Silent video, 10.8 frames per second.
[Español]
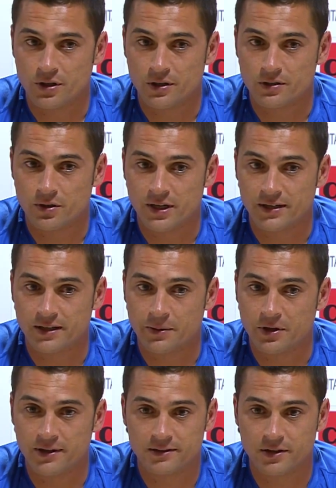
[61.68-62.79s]
de toda la gente que ha
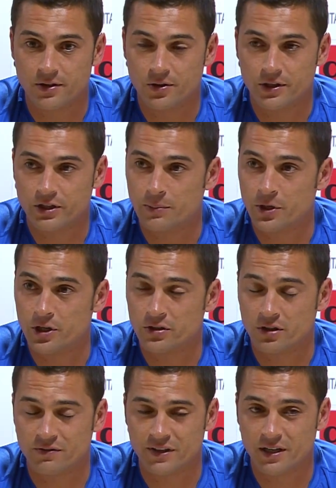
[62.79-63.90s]
venido al estadio hoy, que ha apoyado hasta
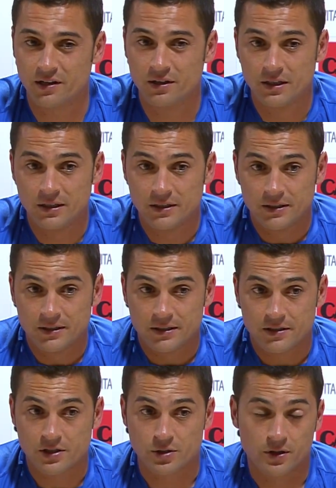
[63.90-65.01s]
la final.
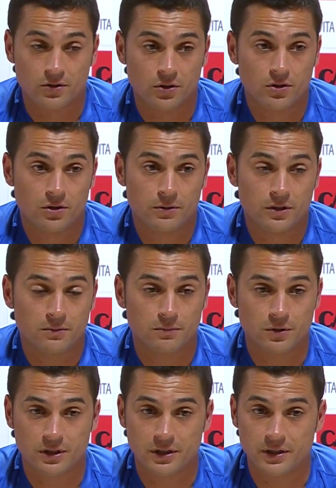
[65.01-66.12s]
Y sobre todo,
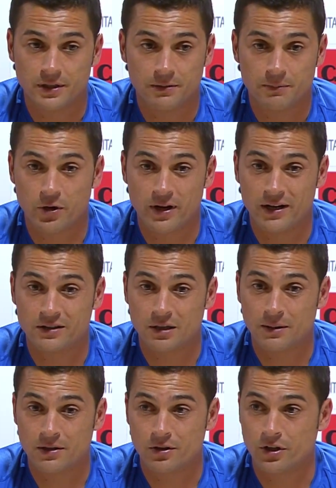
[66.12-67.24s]
pues, eh, valorar el
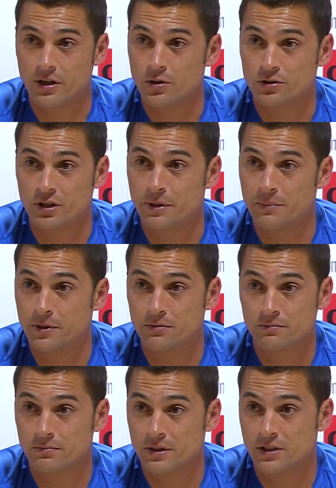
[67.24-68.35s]
trabajo que nos ha dado este
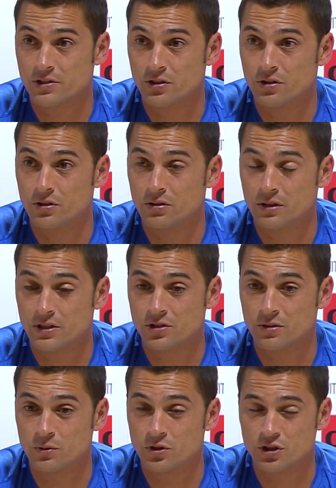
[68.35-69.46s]
premio, que ha sido, ha
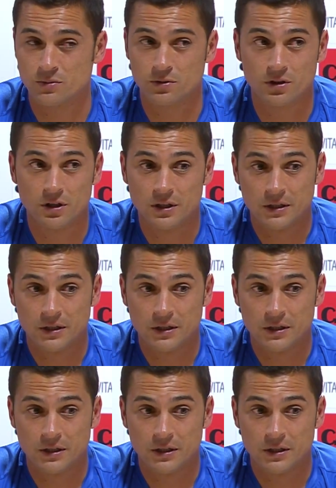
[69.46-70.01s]
sido muchísimo.